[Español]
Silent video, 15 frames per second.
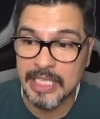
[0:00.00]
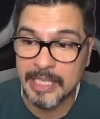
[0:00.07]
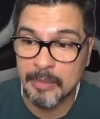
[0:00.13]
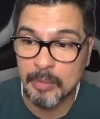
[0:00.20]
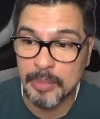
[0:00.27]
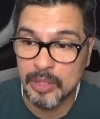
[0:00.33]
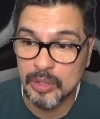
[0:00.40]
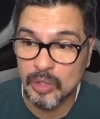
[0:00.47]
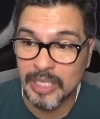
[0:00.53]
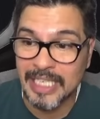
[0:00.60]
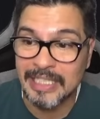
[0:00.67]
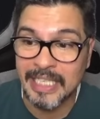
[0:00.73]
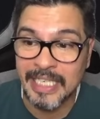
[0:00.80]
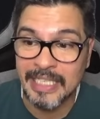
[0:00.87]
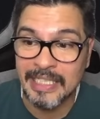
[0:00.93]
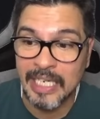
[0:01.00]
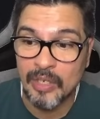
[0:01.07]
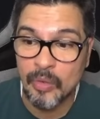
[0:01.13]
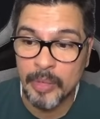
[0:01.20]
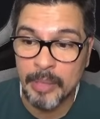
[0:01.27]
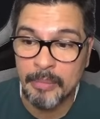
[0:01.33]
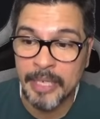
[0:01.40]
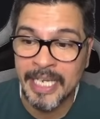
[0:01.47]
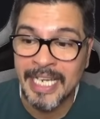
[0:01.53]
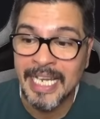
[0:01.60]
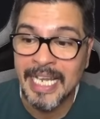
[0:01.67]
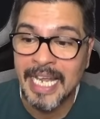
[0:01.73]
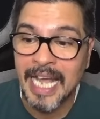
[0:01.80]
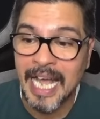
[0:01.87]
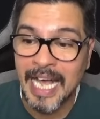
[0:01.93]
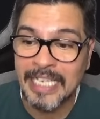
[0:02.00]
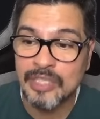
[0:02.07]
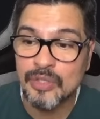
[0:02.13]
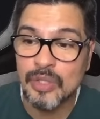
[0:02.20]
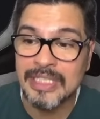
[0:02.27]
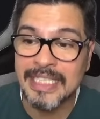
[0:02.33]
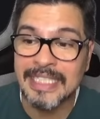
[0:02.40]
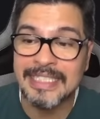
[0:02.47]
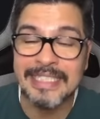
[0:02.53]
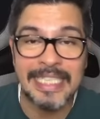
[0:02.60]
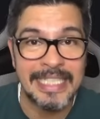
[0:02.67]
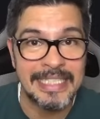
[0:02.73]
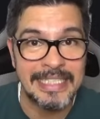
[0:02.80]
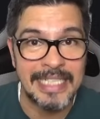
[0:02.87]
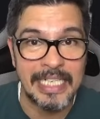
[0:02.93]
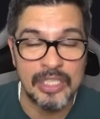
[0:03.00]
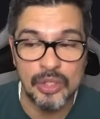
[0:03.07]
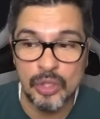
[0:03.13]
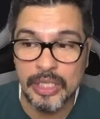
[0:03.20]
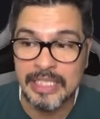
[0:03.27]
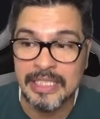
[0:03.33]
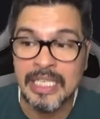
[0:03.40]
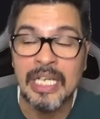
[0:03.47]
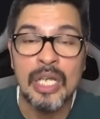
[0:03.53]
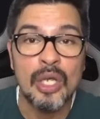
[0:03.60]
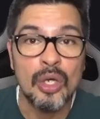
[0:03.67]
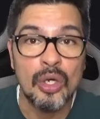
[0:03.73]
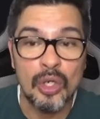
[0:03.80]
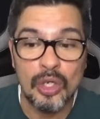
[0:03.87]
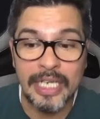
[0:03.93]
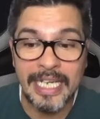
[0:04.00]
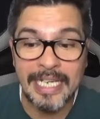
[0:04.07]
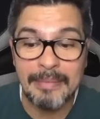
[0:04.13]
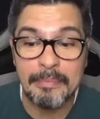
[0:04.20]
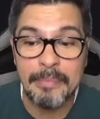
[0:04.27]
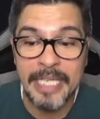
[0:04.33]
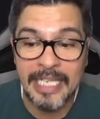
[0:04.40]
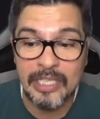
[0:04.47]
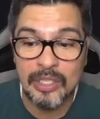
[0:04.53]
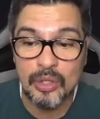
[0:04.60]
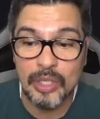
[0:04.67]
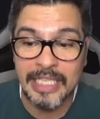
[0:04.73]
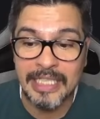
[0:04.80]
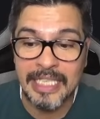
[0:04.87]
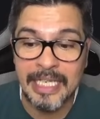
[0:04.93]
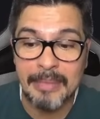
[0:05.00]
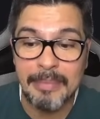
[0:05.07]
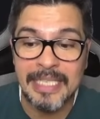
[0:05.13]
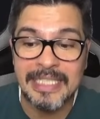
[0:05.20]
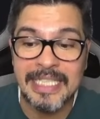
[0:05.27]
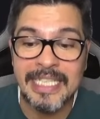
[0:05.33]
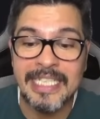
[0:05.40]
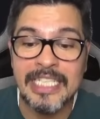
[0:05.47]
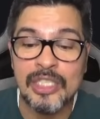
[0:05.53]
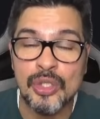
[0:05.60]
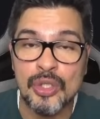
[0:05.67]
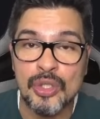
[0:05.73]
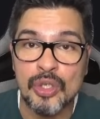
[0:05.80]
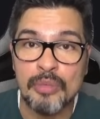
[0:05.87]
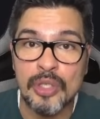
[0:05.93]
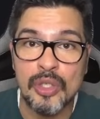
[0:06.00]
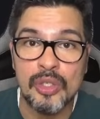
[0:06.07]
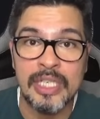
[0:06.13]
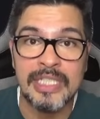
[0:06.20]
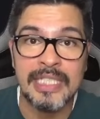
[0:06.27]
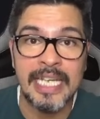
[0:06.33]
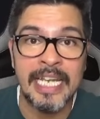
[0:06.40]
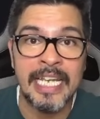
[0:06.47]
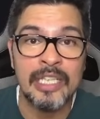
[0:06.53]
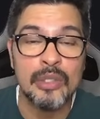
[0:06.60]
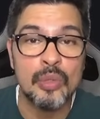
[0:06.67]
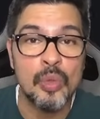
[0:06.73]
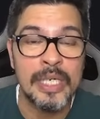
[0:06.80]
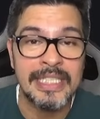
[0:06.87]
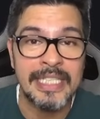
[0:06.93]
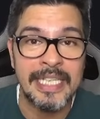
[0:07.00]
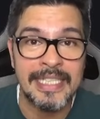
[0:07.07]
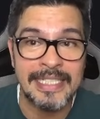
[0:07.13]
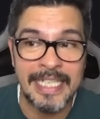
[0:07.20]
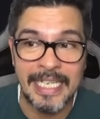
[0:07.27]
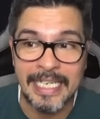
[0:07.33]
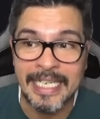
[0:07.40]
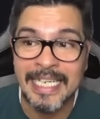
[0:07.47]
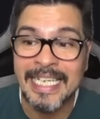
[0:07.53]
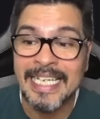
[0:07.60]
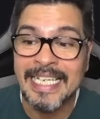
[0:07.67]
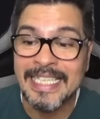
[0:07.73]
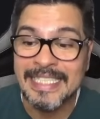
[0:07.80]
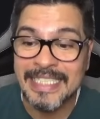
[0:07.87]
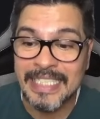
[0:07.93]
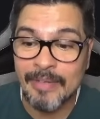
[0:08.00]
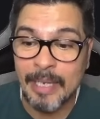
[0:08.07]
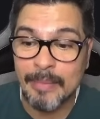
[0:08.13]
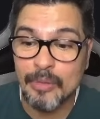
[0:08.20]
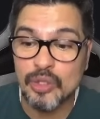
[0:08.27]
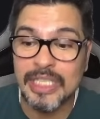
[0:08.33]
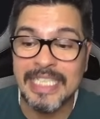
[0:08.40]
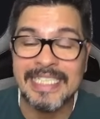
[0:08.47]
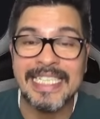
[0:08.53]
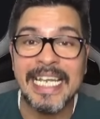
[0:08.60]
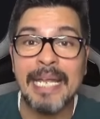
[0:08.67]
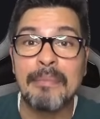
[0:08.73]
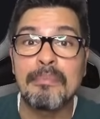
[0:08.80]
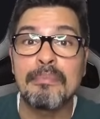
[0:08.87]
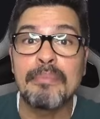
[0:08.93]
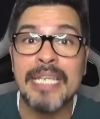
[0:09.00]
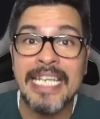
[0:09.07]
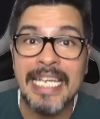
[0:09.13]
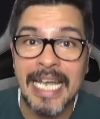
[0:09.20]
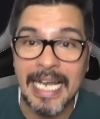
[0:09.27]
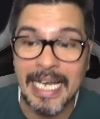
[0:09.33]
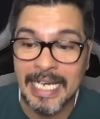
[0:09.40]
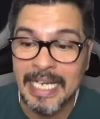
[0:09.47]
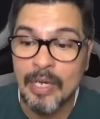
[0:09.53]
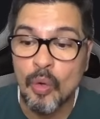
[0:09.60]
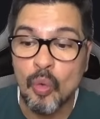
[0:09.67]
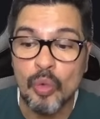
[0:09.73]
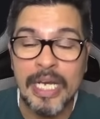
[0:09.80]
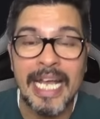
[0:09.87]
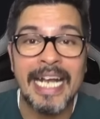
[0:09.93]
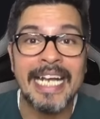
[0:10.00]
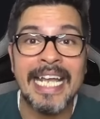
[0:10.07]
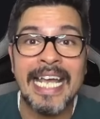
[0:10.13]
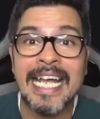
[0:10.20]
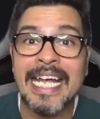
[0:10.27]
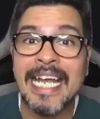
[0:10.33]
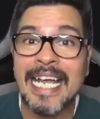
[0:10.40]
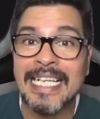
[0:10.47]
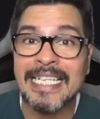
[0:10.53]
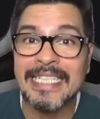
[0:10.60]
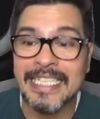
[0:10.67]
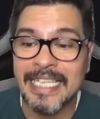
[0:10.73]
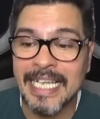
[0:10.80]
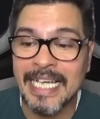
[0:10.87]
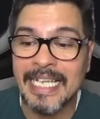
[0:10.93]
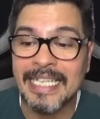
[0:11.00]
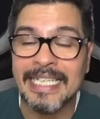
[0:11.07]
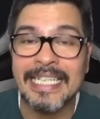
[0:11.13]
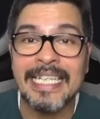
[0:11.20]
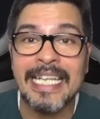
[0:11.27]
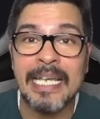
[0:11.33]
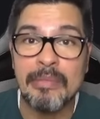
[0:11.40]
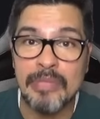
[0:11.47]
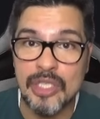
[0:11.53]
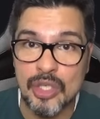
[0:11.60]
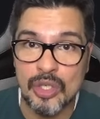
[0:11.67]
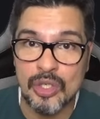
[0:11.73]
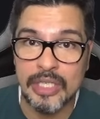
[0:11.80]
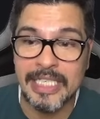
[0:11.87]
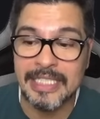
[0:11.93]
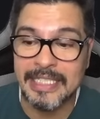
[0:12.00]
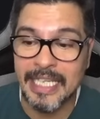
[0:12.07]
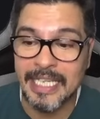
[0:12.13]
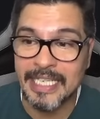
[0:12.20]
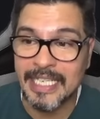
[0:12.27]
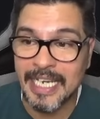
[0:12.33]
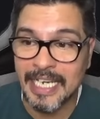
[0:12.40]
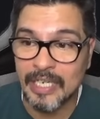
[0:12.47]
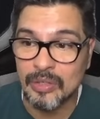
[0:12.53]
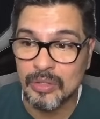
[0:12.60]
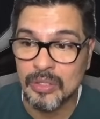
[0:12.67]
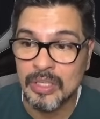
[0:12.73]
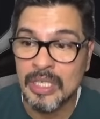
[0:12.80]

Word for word: Aquí hemos visto que el 30 de noviembre ha hecho estas transacciones, con lo que viendo que tiene más de 18 millones en USDC, si vemos que se envía una gran cantidad de millones de dinero,